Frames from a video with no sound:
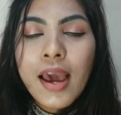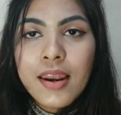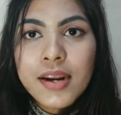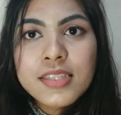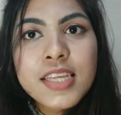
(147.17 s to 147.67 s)

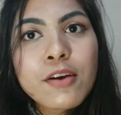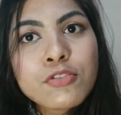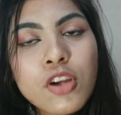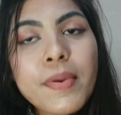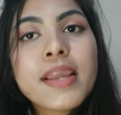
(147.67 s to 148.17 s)
আল্লাহর কাছে এখন
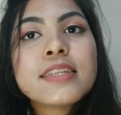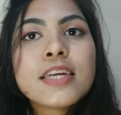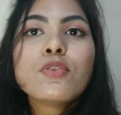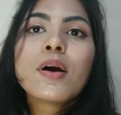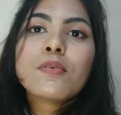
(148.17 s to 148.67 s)
সবাই
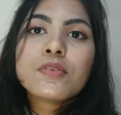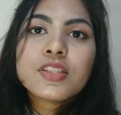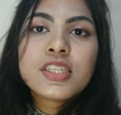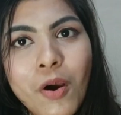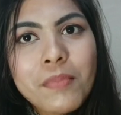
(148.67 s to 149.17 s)
এটাই দোয়া
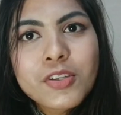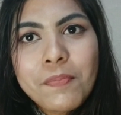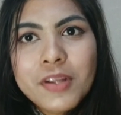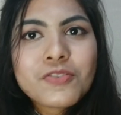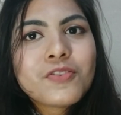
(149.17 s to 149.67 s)
করছি তবে
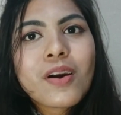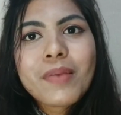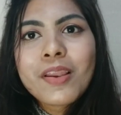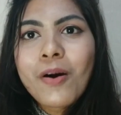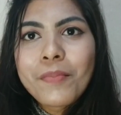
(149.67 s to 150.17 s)
সবকিছু
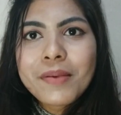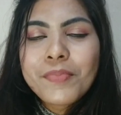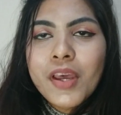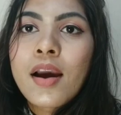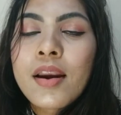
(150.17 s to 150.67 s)
নর্মাল হবে
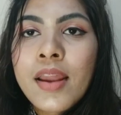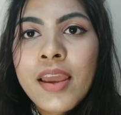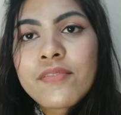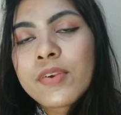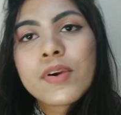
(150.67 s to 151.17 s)
আর
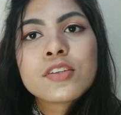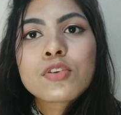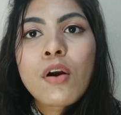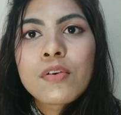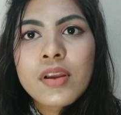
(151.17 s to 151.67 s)
হ্যাঁ ভিউয়ার্স
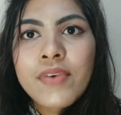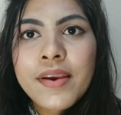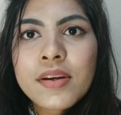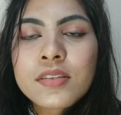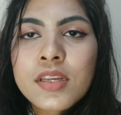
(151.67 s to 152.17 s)
করোনা
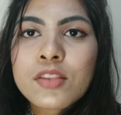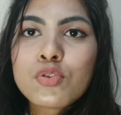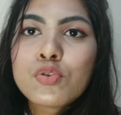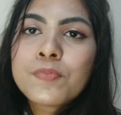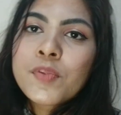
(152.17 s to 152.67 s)
ভাইরাস
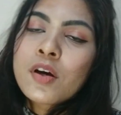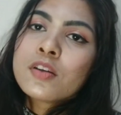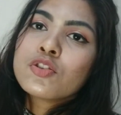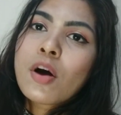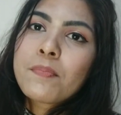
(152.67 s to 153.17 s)
কিন্তু
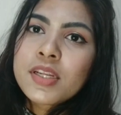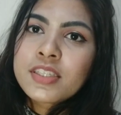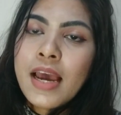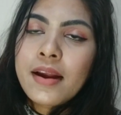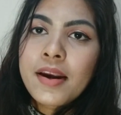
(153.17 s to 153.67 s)
ড্রপলেট
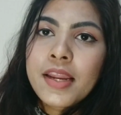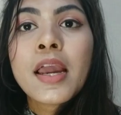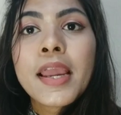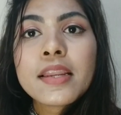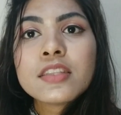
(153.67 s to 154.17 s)
আকারে
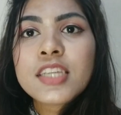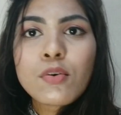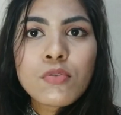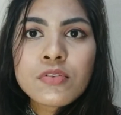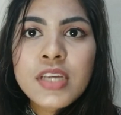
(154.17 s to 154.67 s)
এটা যে
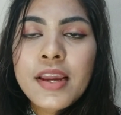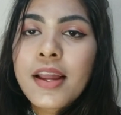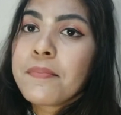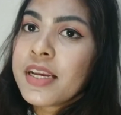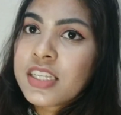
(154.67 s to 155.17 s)
কোনো
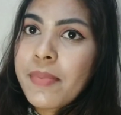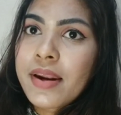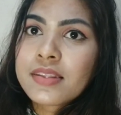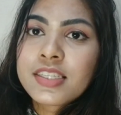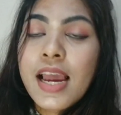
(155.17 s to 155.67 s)
জায়গায় ভেসে
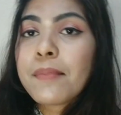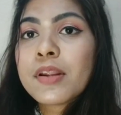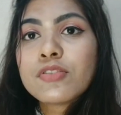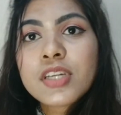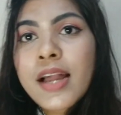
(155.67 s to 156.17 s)
বেড়াচ্ছে আমরা
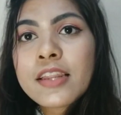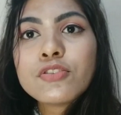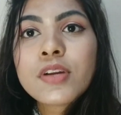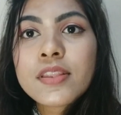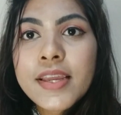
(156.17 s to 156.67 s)
তো এটা খালি
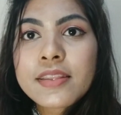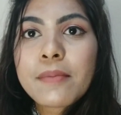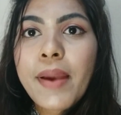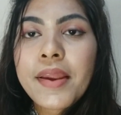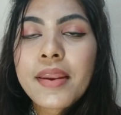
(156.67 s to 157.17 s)
চোখে দেখতে
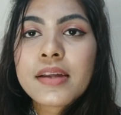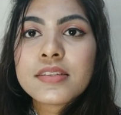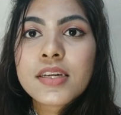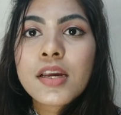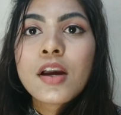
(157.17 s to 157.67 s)
পাই না যে